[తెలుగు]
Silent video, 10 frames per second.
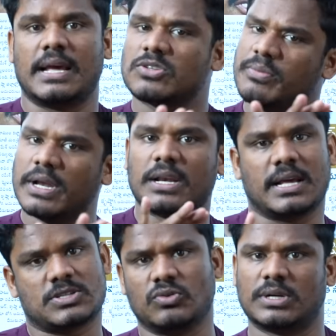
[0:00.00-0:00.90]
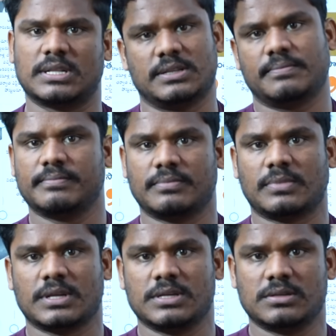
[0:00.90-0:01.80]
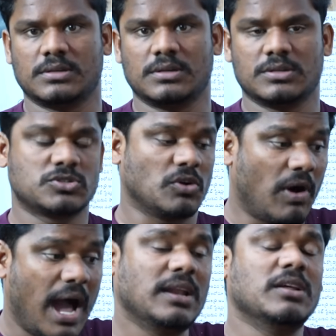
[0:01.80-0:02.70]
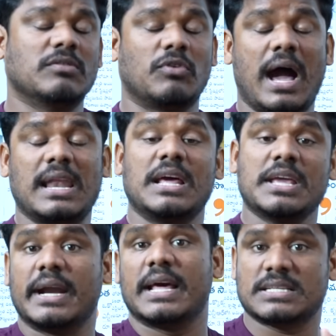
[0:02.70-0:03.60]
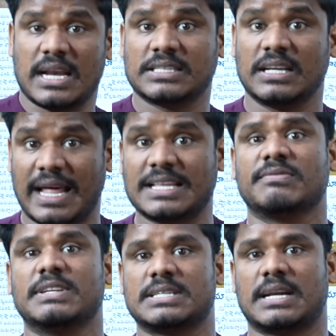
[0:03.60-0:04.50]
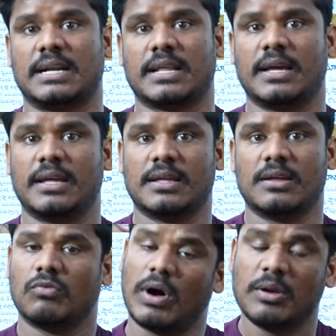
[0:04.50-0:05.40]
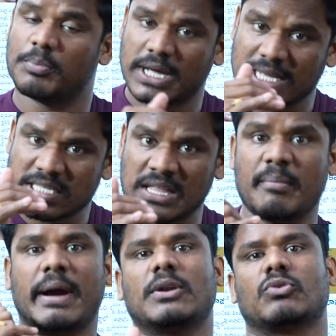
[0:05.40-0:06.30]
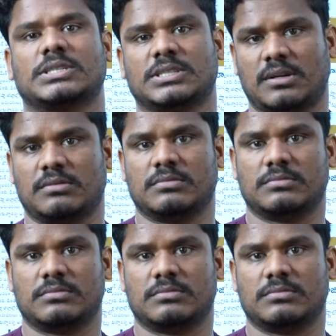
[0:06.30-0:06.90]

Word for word: క్లాసో మిడిల్ క్లాసో ఉంటుంది సో వాళ్ళు వాళ్ళే ఏడేసి లక్షలు లంచం ఇచ్చారంటే వాళ్ళు ఇప్పుడు ఖచ్చితంగా బయటకు వస్తారు